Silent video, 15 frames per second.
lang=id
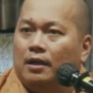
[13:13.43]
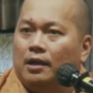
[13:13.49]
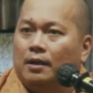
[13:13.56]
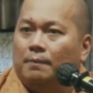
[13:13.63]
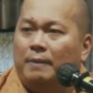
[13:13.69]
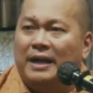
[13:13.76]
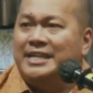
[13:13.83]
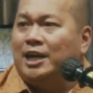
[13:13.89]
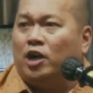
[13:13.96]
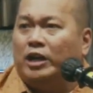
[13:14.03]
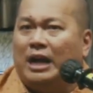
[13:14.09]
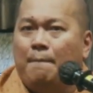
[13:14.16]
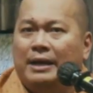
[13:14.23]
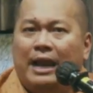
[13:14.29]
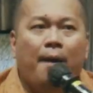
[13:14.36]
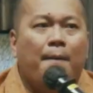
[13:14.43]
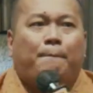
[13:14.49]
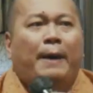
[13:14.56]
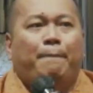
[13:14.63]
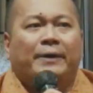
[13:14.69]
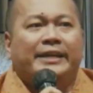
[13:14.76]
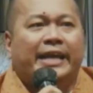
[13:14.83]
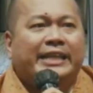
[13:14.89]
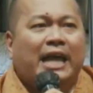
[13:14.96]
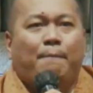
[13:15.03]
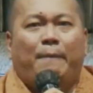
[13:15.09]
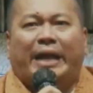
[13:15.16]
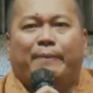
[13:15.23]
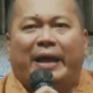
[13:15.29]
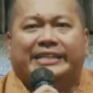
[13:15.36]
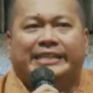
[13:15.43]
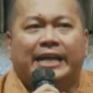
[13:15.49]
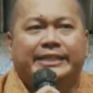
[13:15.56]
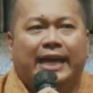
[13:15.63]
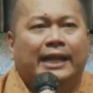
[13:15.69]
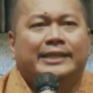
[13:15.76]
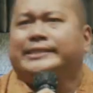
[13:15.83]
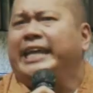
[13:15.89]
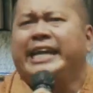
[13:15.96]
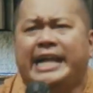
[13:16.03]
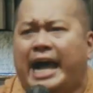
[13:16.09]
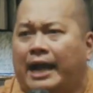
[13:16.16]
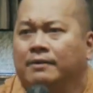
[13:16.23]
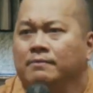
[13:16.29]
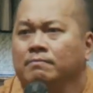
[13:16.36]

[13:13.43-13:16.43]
Banyak orang bilang, Pak pendeta baik-baik saja. Tidak.